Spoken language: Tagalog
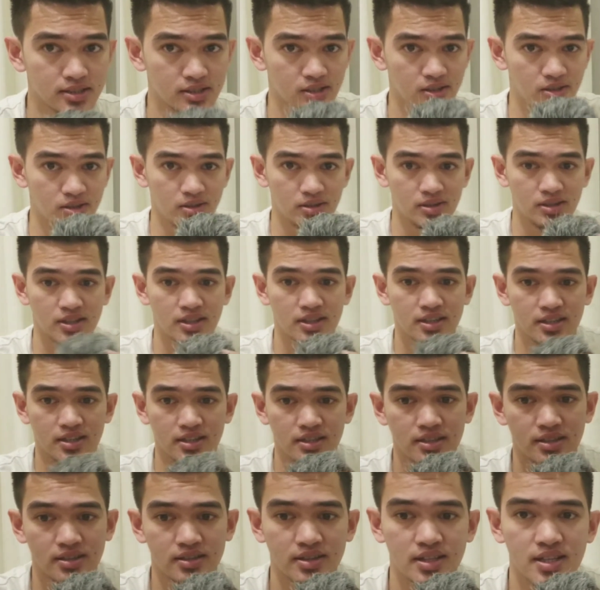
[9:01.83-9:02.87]
So,
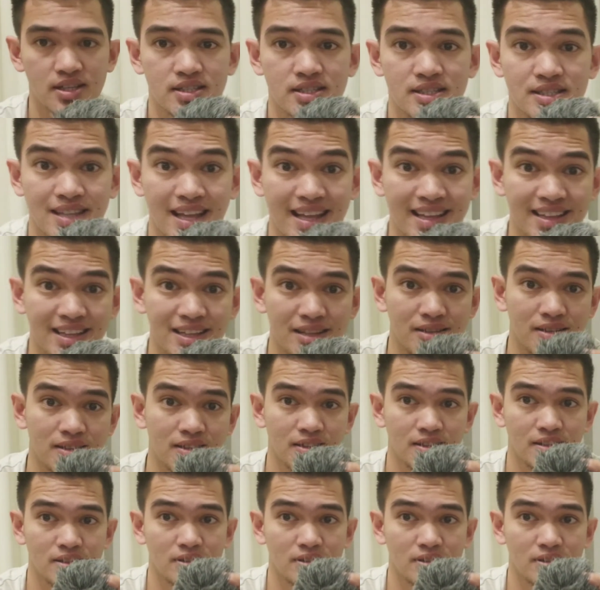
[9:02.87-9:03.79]
test natin